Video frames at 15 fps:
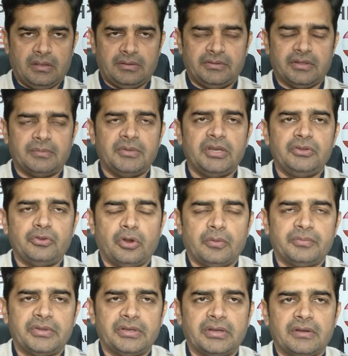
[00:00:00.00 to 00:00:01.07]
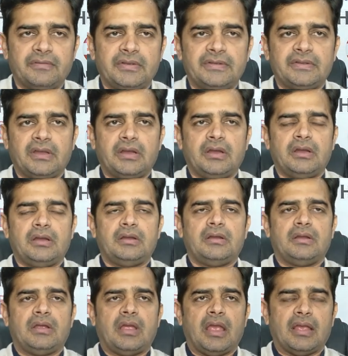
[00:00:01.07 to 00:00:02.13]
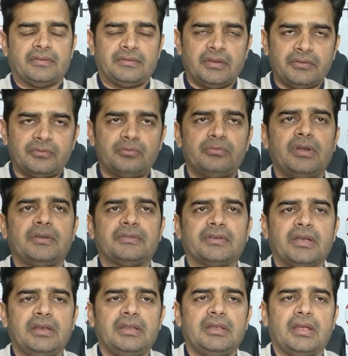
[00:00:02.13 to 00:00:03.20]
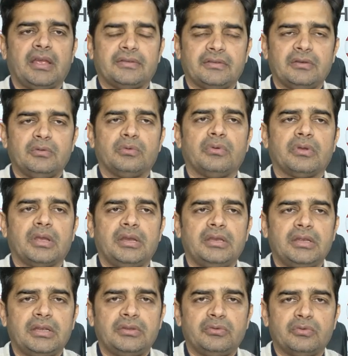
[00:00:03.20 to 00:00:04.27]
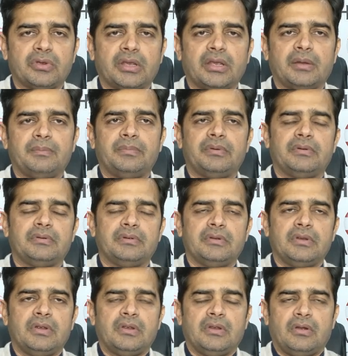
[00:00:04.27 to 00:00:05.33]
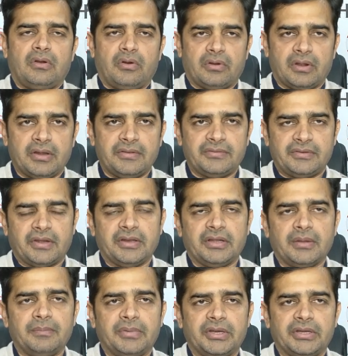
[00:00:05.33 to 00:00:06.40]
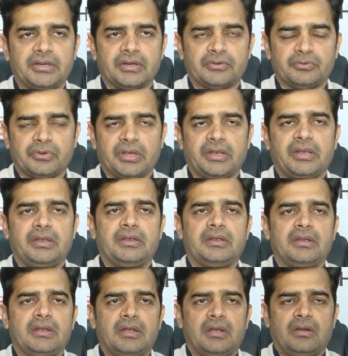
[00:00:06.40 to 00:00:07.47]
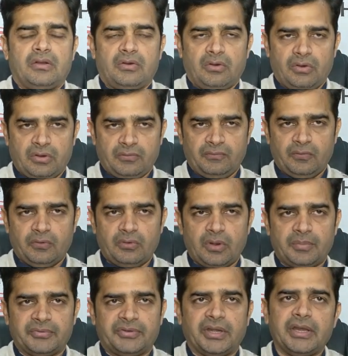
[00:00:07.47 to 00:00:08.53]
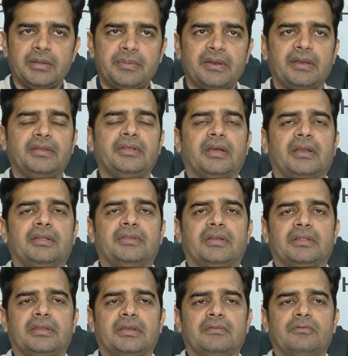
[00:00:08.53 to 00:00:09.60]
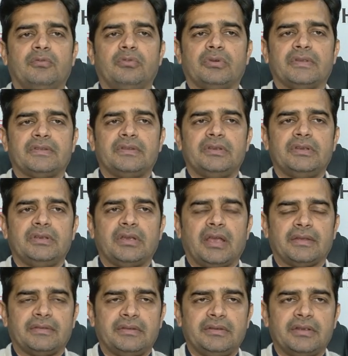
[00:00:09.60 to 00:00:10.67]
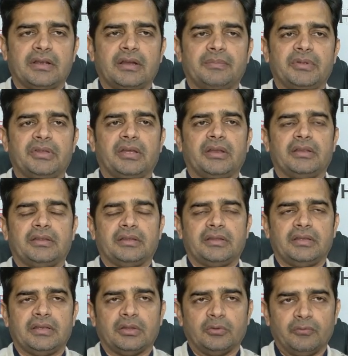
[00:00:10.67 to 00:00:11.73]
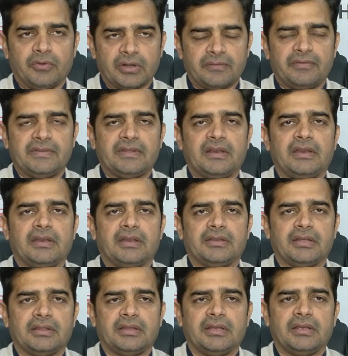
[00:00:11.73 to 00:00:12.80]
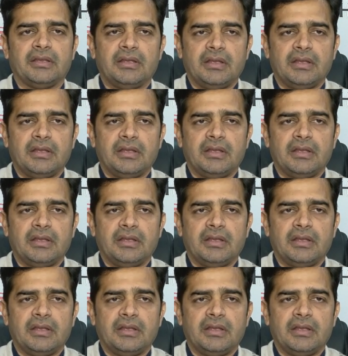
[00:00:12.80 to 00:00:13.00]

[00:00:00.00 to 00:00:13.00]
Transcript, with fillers: जर्मनी जॉब सीकर वीज़ा ऐसे स्टूडेंट्स के लिए ऐसे लोगों के लिए जो कि अब ऑलरेडी स्टडी कंप्लीट कर चुके हैं और वो अब स्टडी पे नहीं जाना चाहते वो किसी ऐसी जगह पे जाना चाहते हैं या तो वर्क वीज़ा लेना चाहते हैं